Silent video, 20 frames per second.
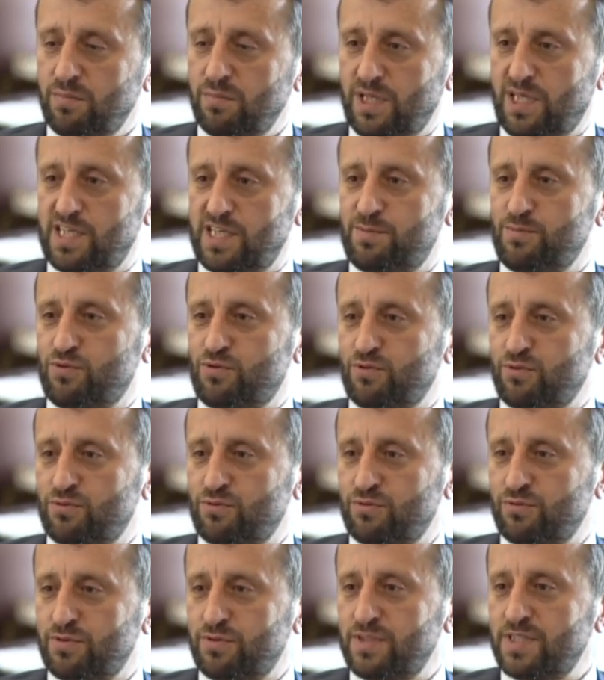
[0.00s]
bir geçmiş
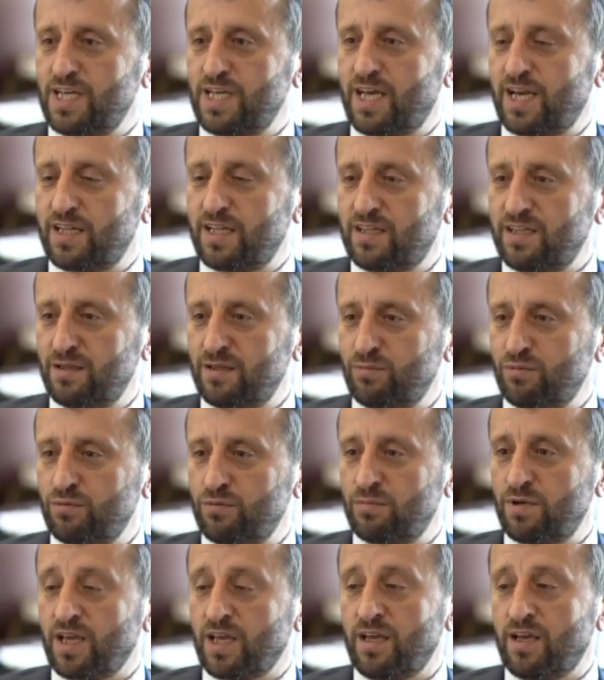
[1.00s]
olsun ziyaretinde bulunmak.